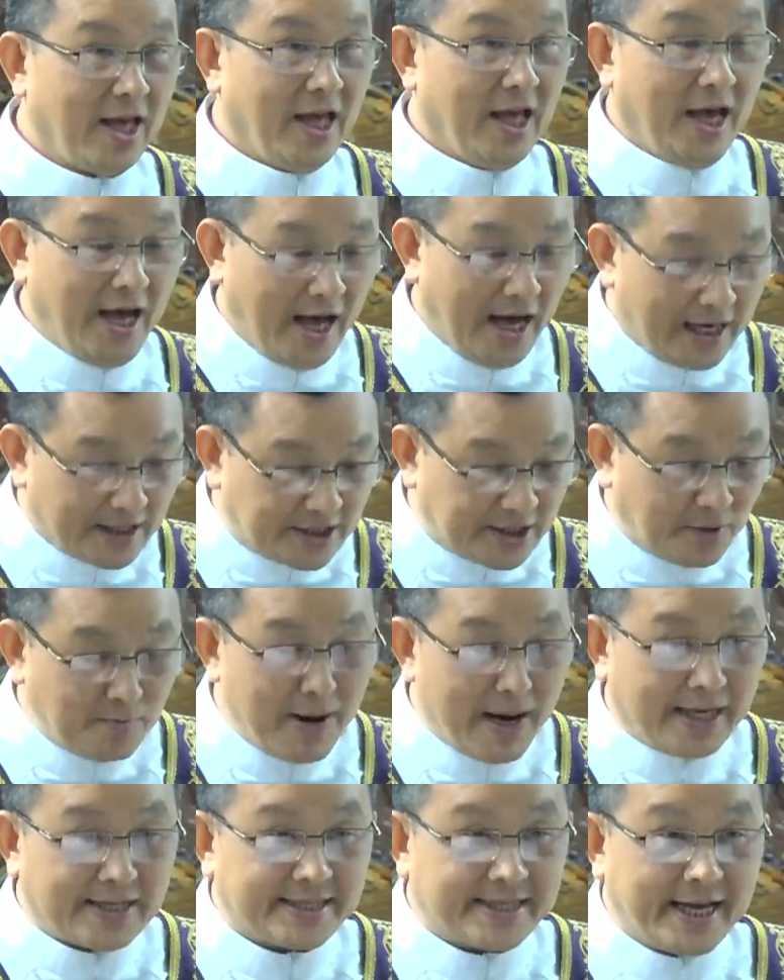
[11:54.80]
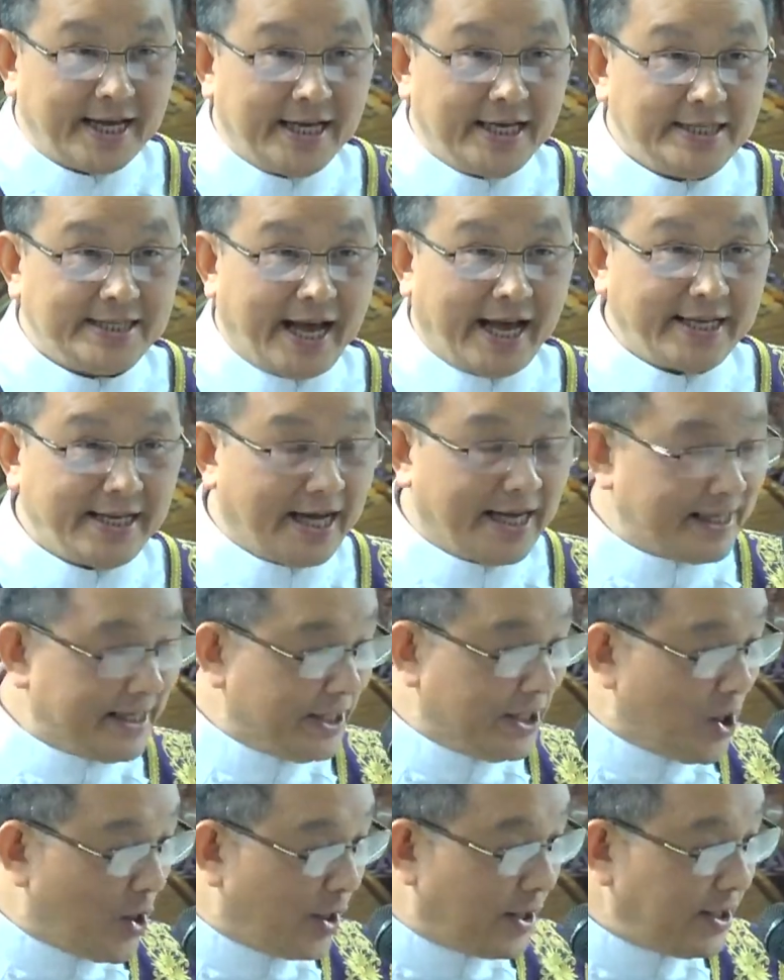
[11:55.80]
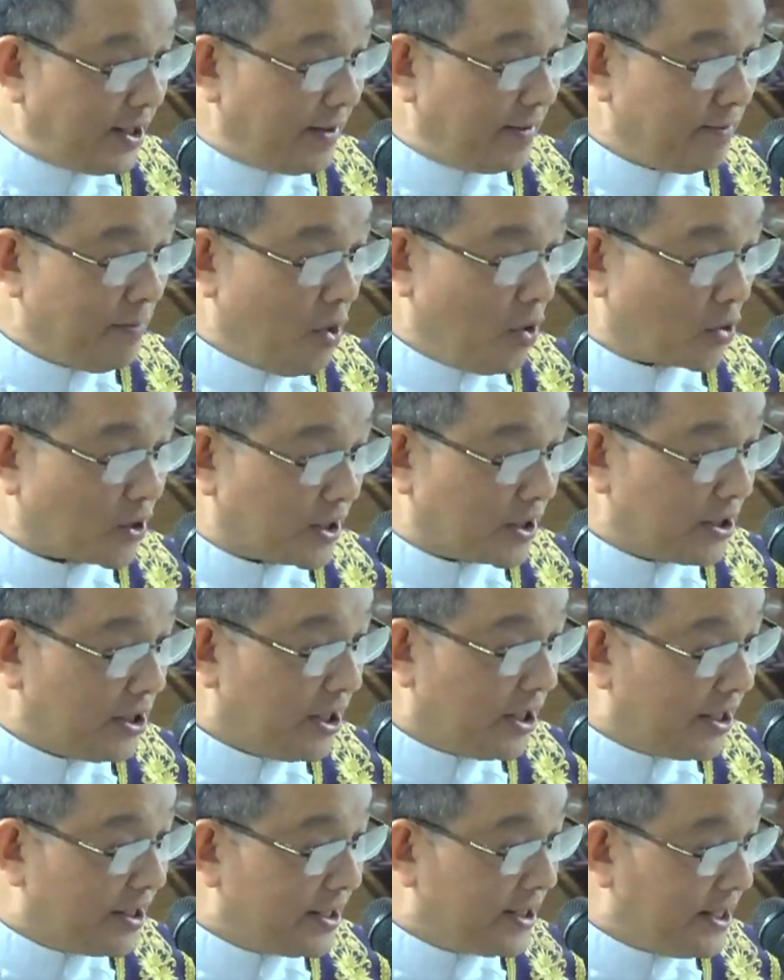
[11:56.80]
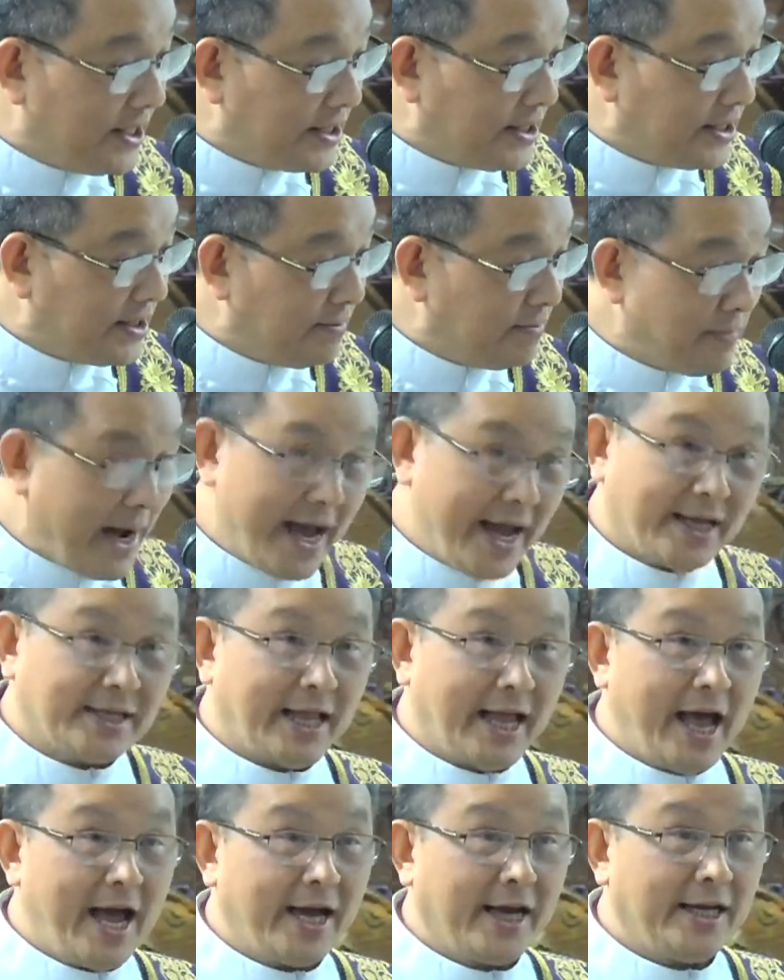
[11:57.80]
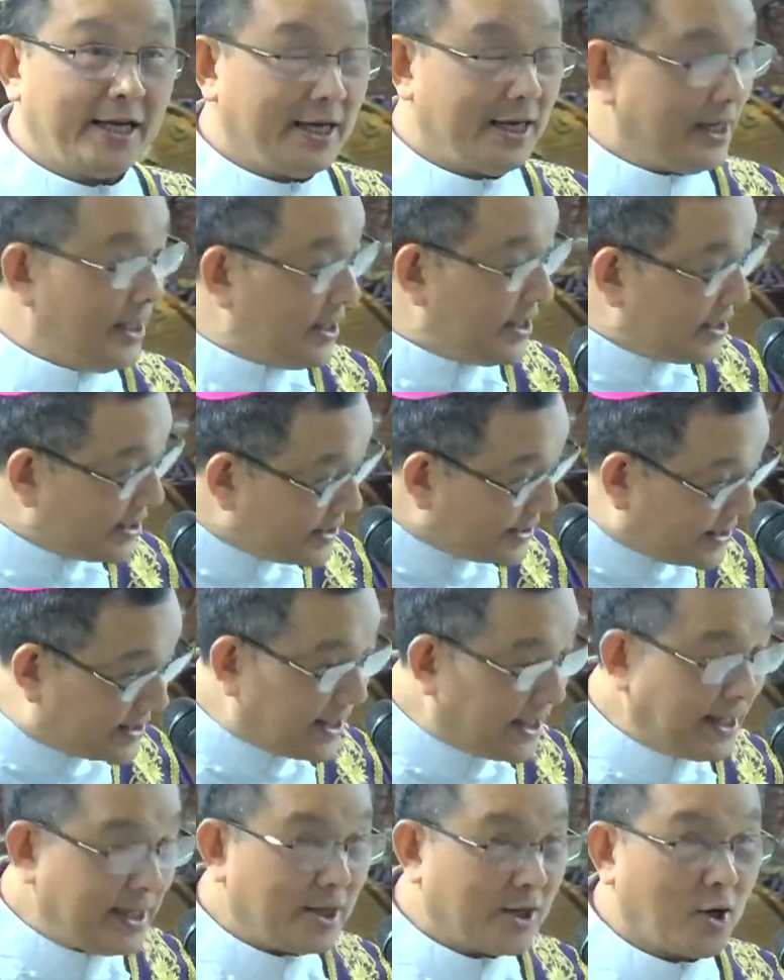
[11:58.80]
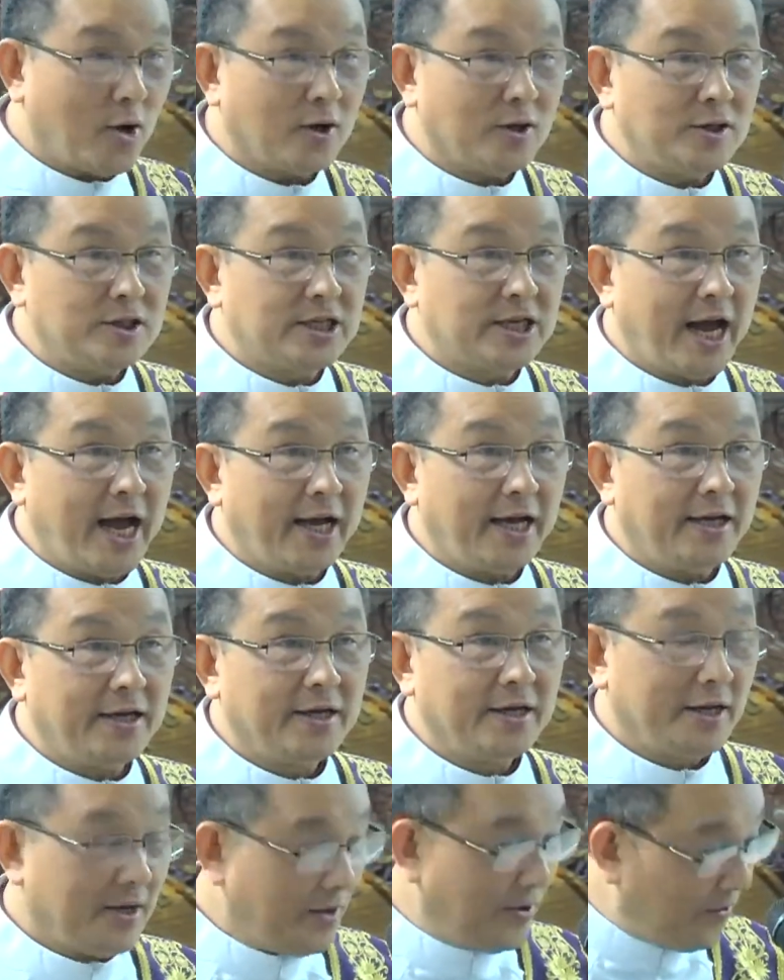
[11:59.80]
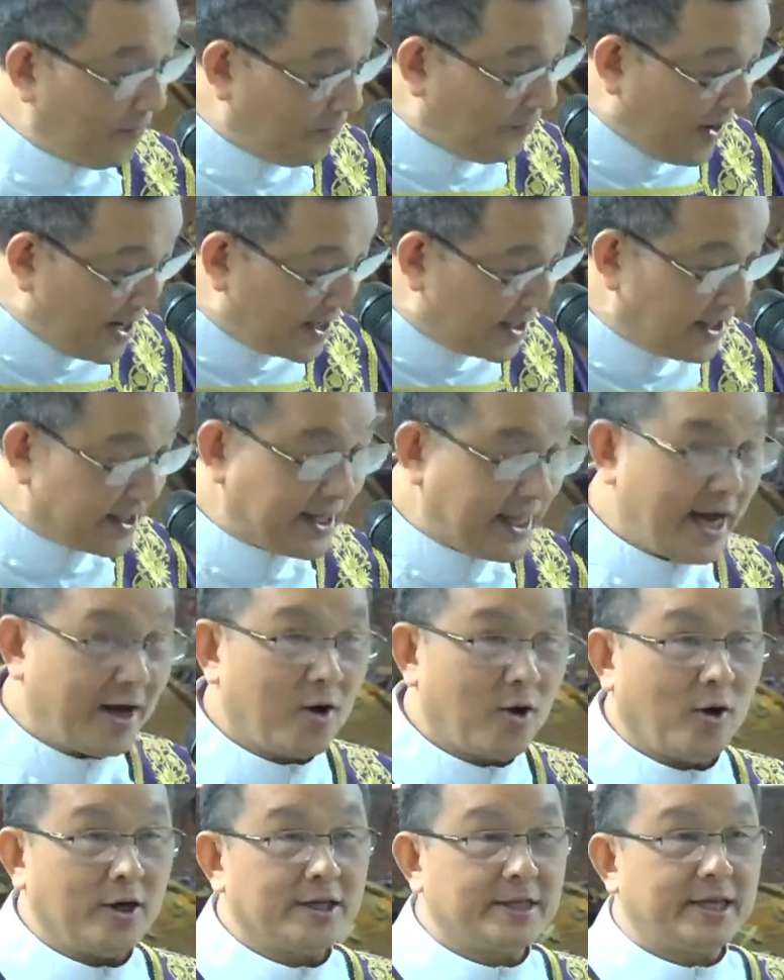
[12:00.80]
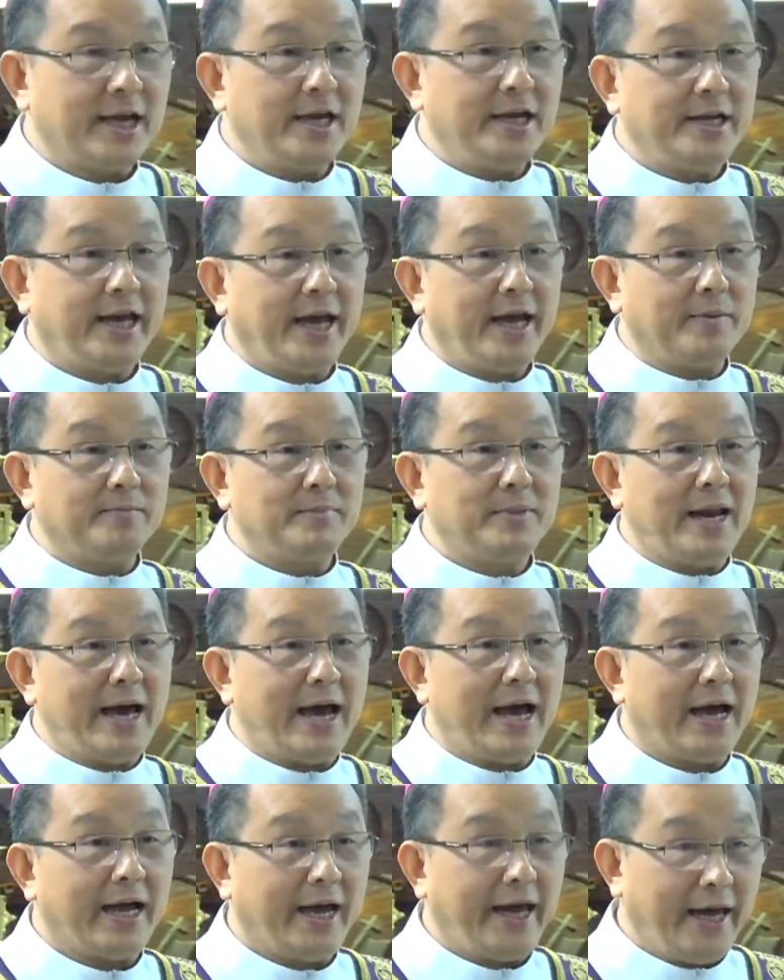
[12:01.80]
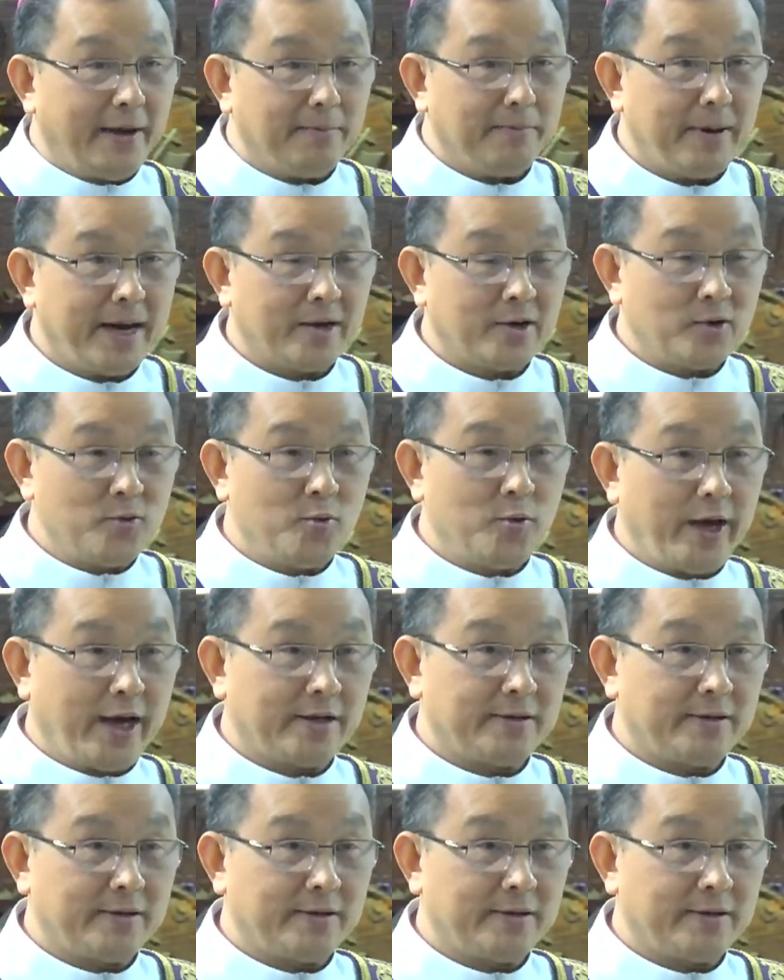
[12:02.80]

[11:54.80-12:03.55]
Ở trong bài sách Isaiah thì nói một người nữ mang thai sinh con trai và người ta gọi tên em là Emmanuel.